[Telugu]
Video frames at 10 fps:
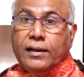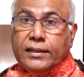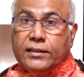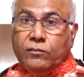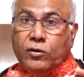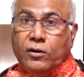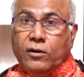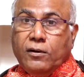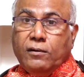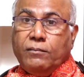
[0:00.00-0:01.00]
గతంలో
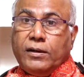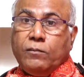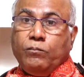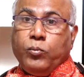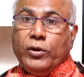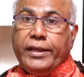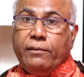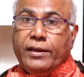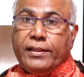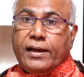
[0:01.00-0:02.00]
మనం
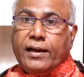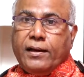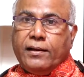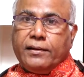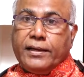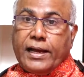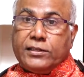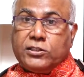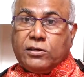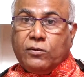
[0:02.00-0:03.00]
పొయ్యి మీద
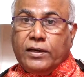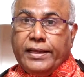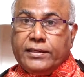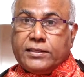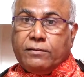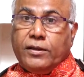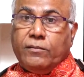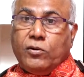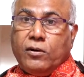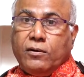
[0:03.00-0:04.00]
గ్యాస్ స్టవ్ లేని
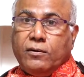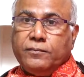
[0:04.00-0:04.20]
సమయంలో